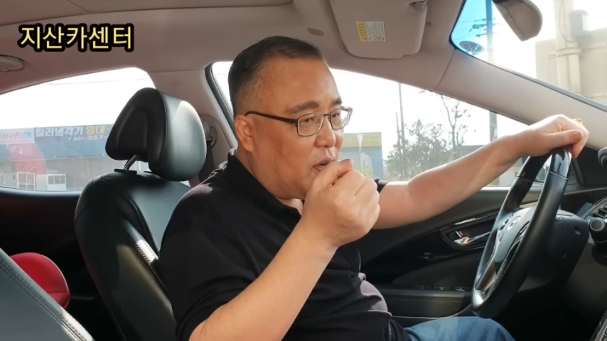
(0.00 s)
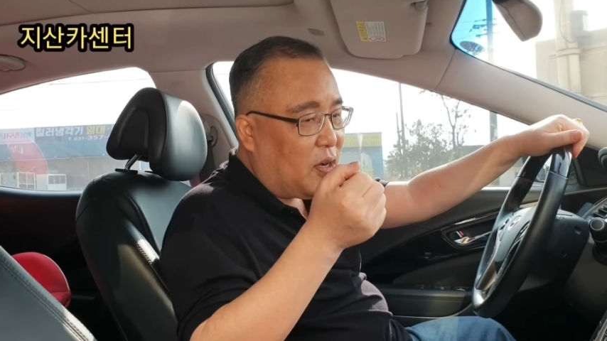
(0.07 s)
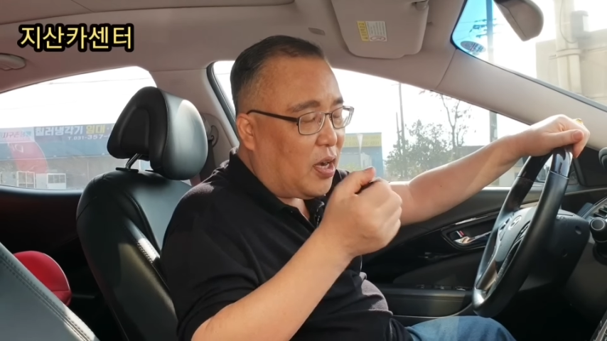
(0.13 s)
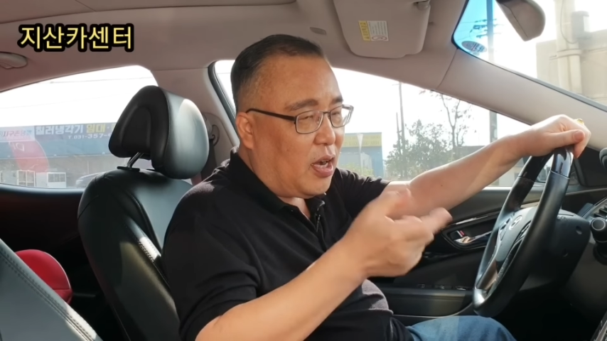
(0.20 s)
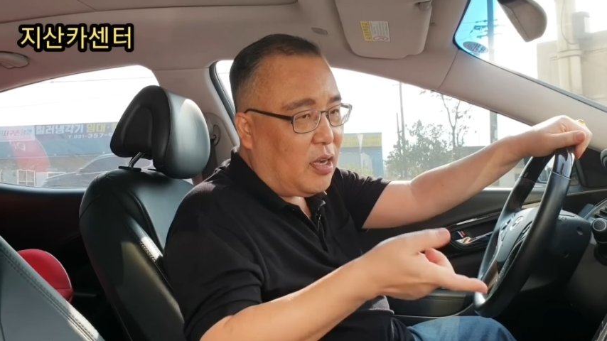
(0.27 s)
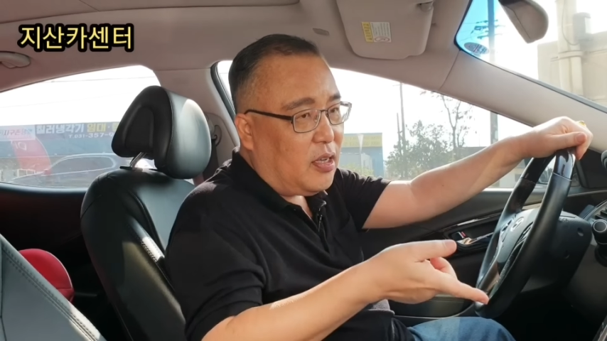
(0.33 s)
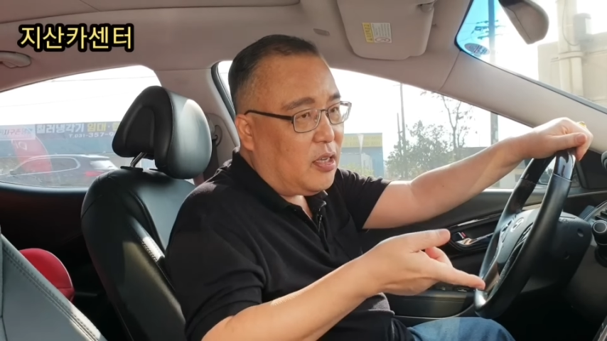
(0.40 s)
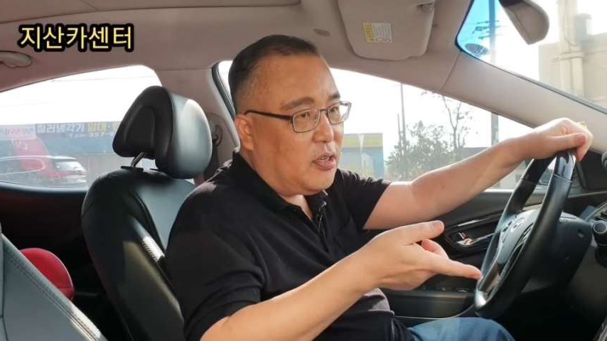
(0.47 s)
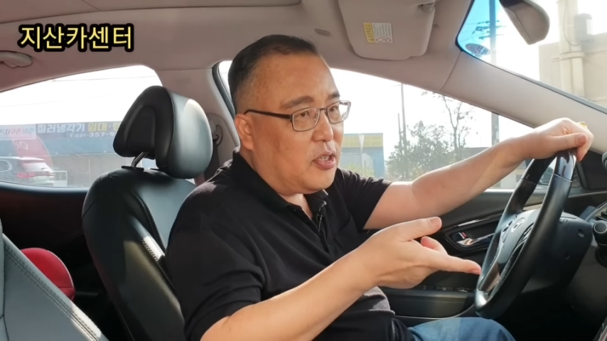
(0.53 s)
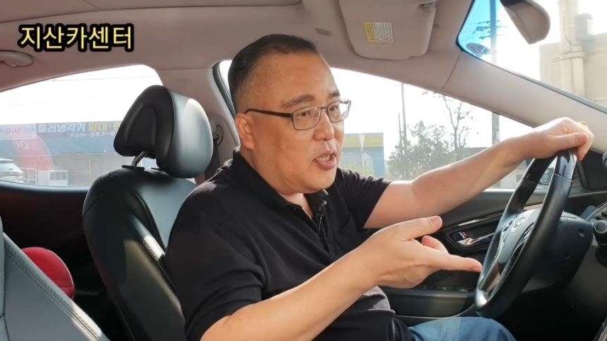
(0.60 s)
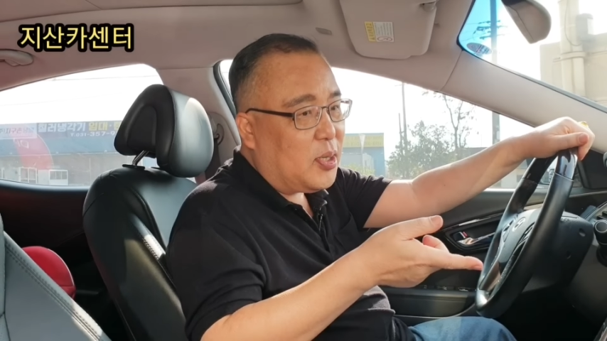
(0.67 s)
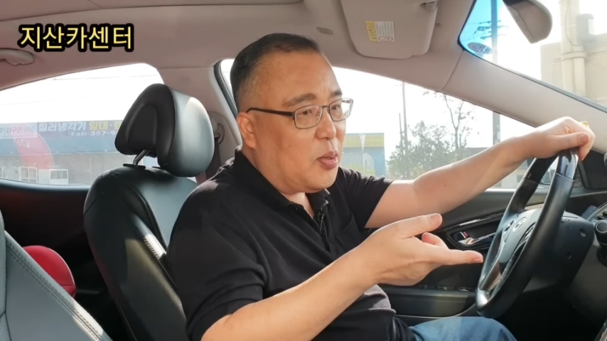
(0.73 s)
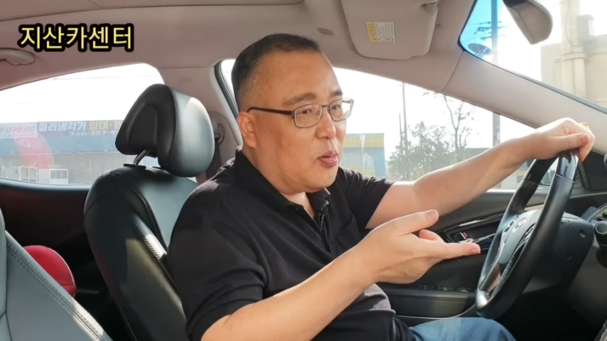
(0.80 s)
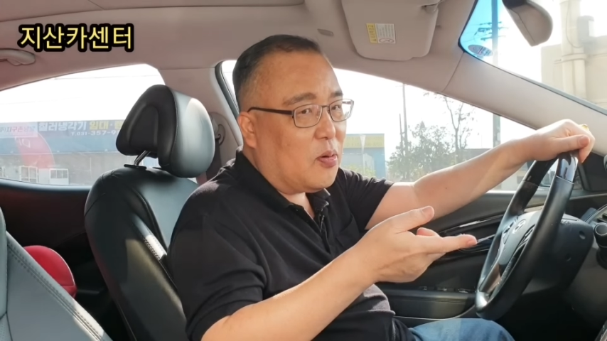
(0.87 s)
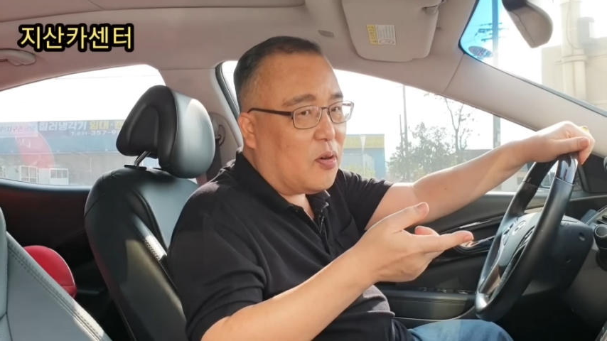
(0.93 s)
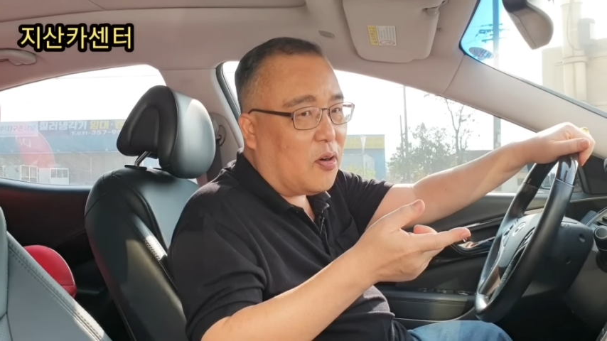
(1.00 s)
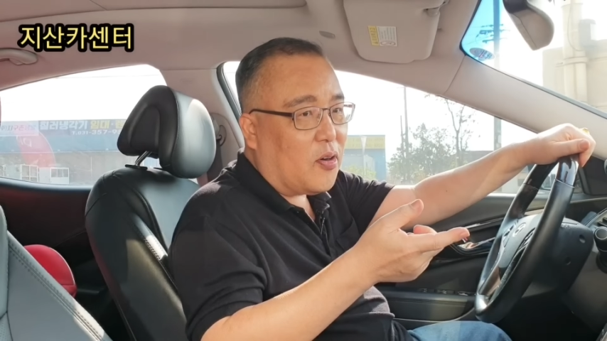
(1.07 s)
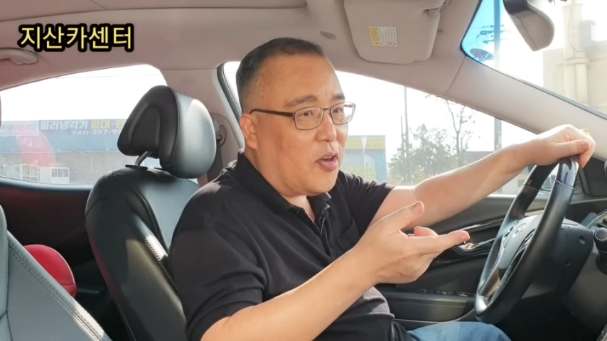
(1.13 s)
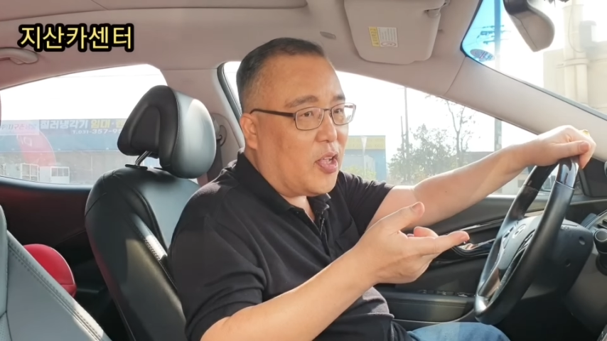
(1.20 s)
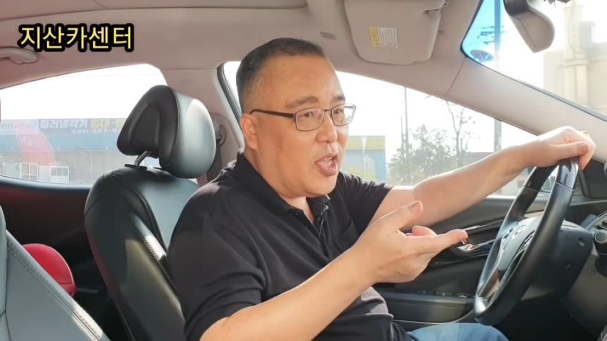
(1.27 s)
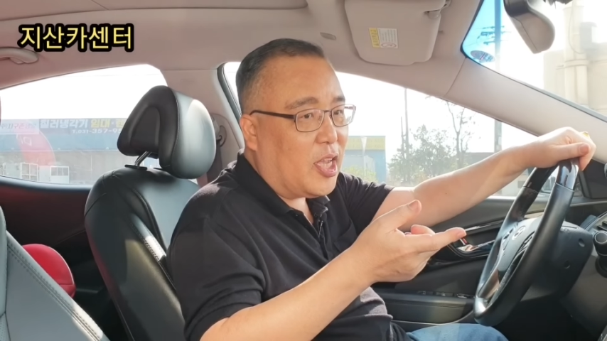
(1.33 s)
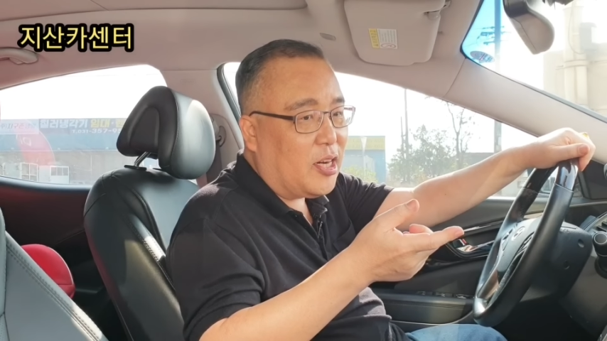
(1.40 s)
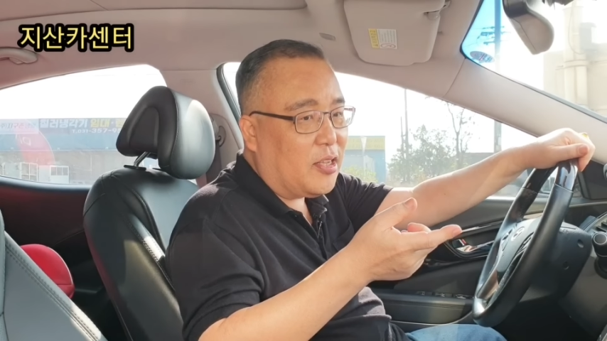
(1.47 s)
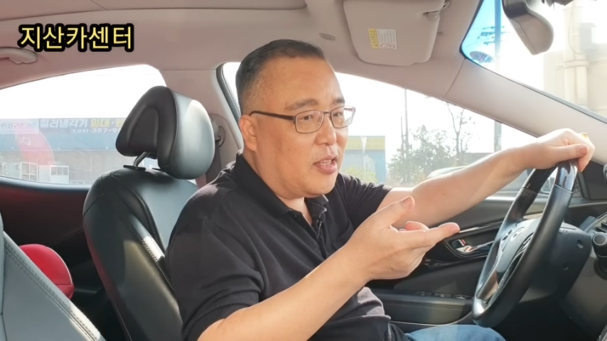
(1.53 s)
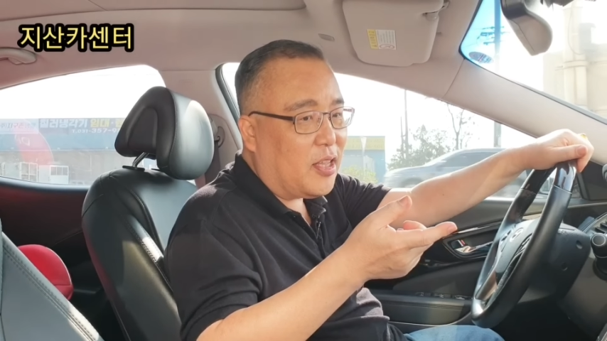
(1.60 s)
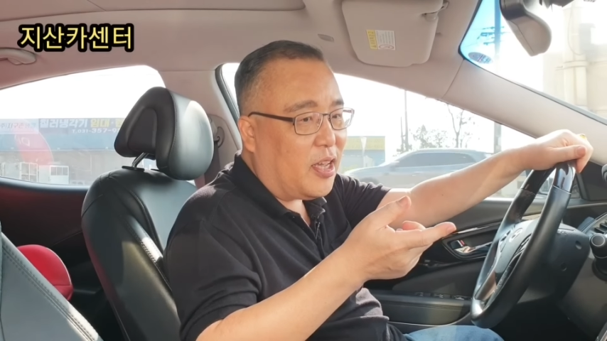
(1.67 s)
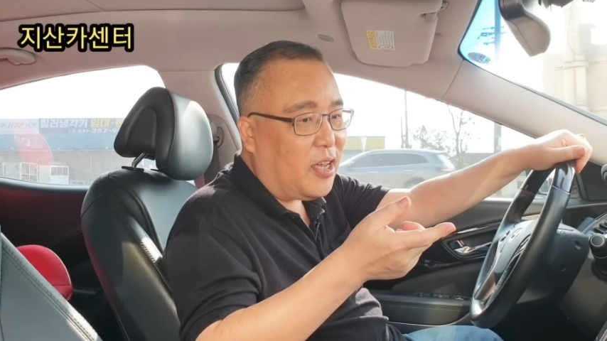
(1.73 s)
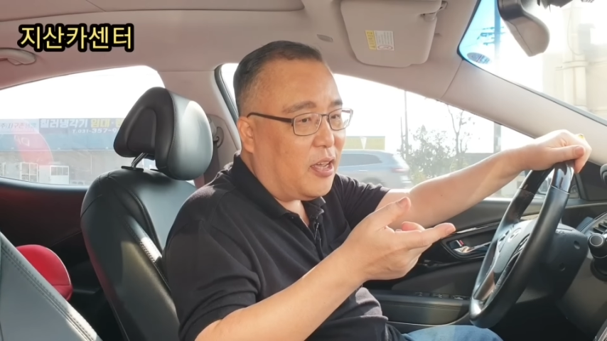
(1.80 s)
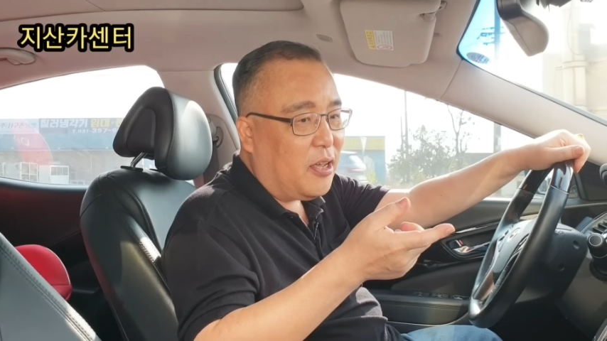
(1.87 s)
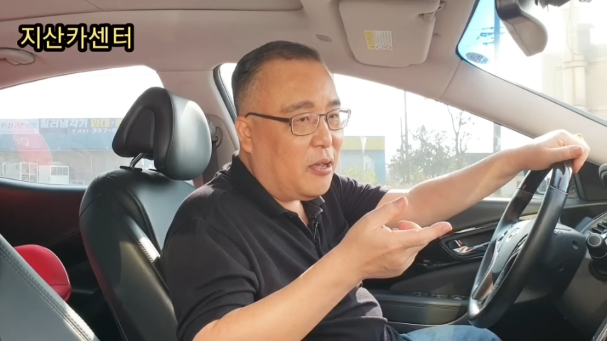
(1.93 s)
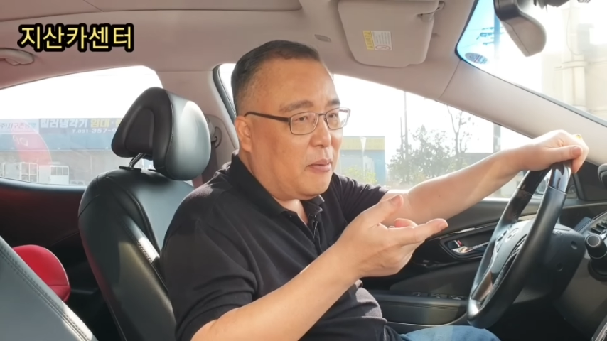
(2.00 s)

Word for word: 아 이거 시동을 걸어야 되는데